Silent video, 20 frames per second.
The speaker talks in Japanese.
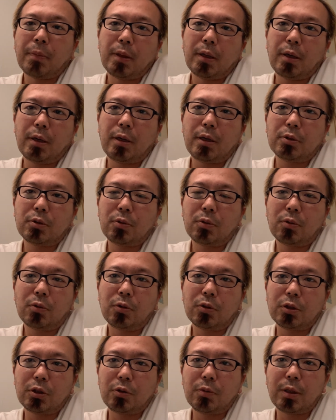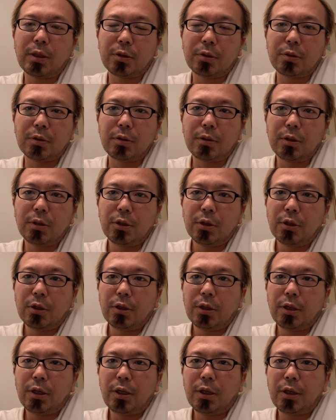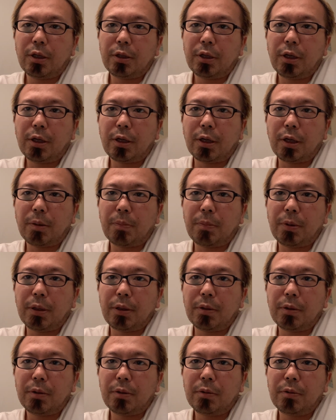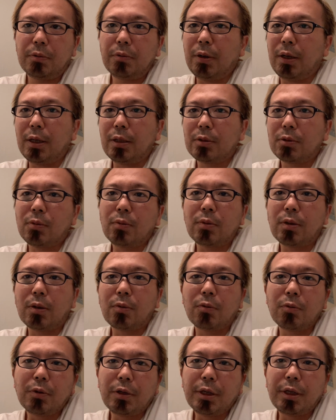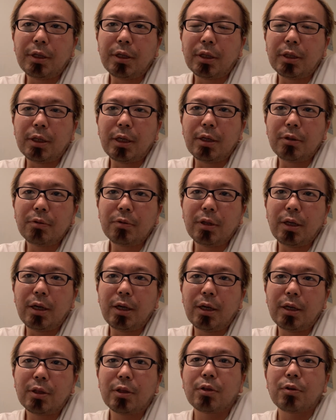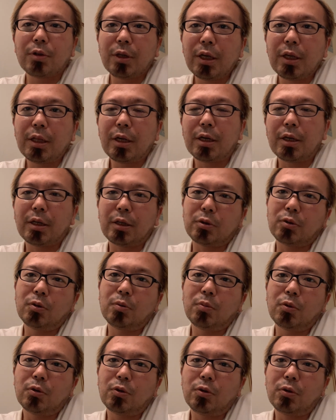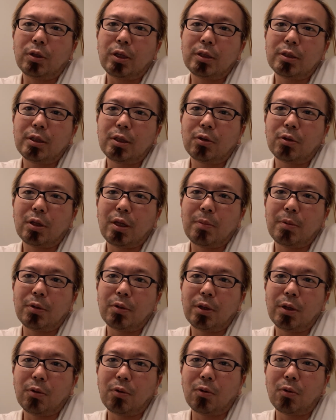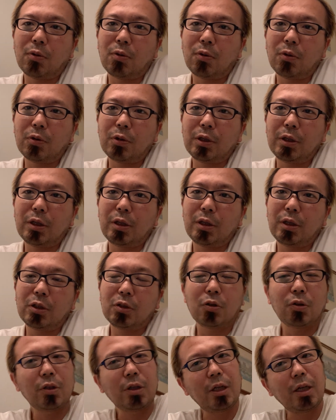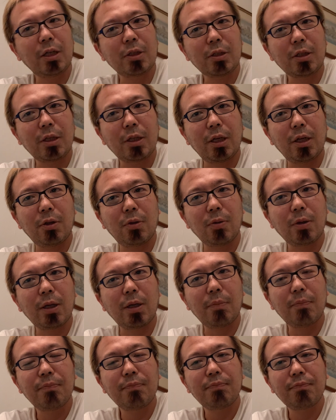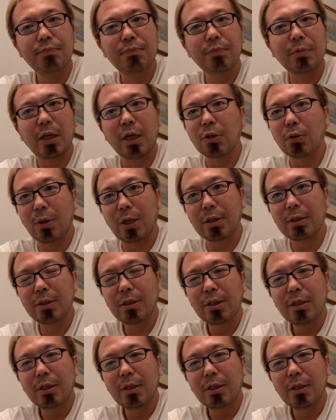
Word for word: えそのコーチ曰くいなんかやっぱりうわそっかこんなやり方があるんだっていうねなんかその目標達成のためのね方法に一緒に気がつけたりとか、うん、あとは